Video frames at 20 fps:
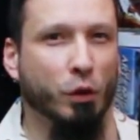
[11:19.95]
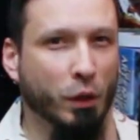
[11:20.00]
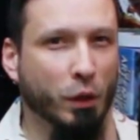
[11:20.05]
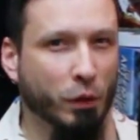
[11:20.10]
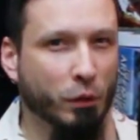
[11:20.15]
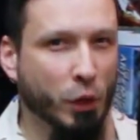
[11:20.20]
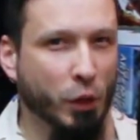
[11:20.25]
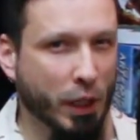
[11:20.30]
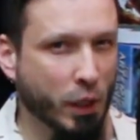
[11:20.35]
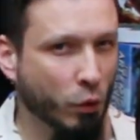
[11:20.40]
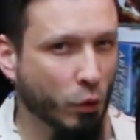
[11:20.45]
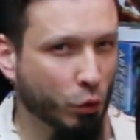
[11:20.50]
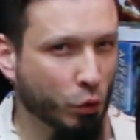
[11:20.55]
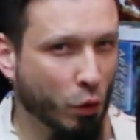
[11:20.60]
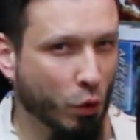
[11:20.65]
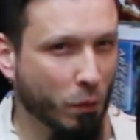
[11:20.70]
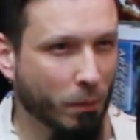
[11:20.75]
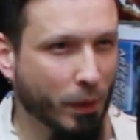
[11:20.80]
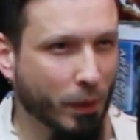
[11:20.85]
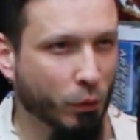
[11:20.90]
se, cioè io lo
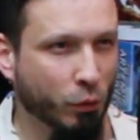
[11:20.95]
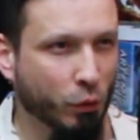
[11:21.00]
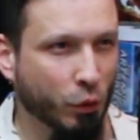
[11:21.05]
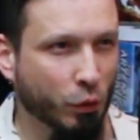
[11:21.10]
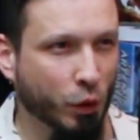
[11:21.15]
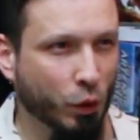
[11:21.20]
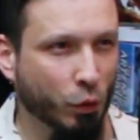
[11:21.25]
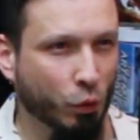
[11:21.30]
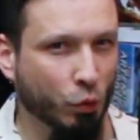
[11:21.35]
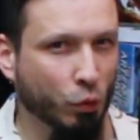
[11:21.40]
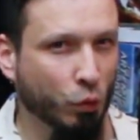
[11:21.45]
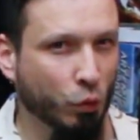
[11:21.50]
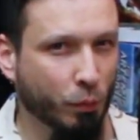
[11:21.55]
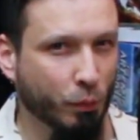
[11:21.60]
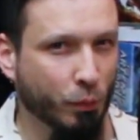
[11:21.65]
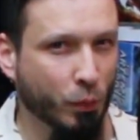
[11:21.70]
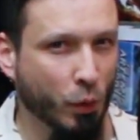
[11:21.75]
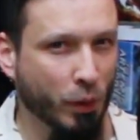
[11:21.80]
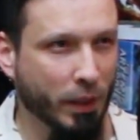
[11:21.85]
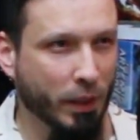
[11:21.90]
so, ma non so se tu
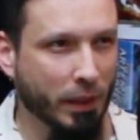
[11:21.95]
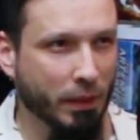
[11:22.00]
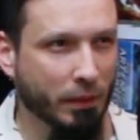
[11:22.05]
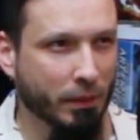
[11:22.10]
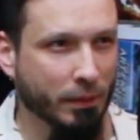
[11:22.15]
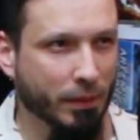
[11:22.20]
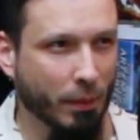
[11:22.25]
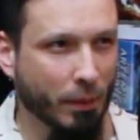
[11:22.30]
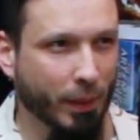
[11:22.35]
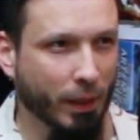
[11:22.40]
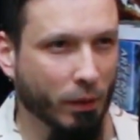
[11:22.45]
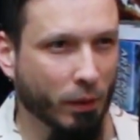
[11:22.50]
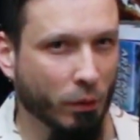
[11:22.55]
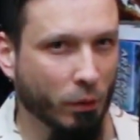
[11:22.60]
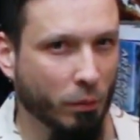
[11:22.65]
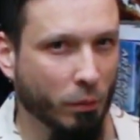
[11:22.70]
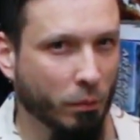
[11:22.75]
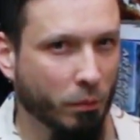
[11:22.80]
puoi saperlo.